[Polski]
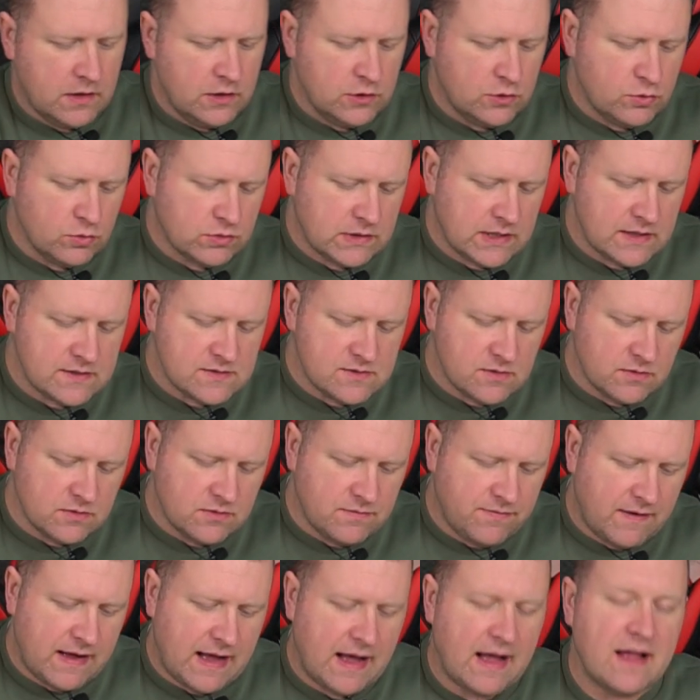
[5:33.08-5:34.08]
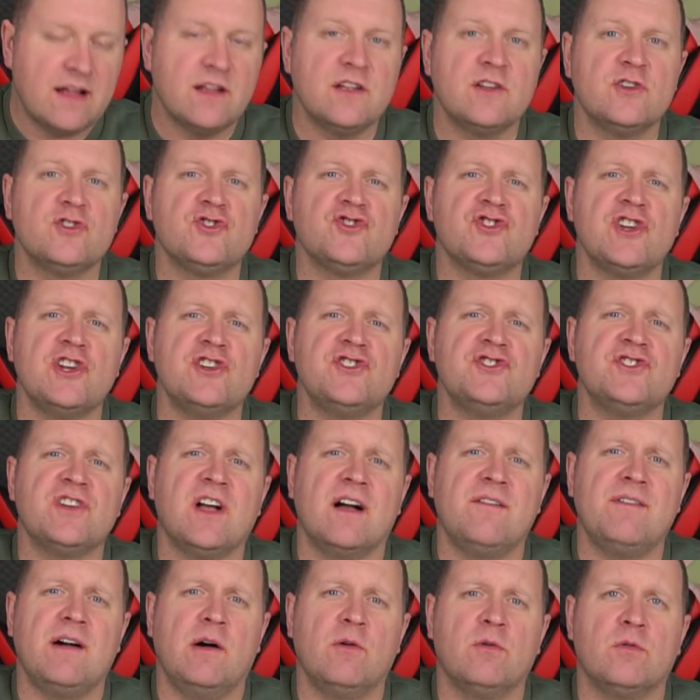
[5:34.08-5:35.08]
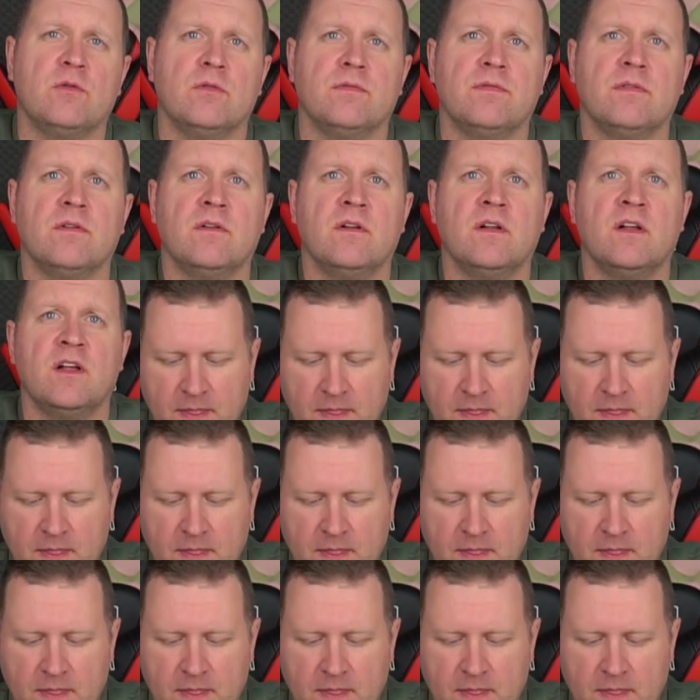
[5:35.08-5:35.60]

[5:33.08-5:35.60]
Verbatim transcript: i tutaj są dwa. Sześć kawałków.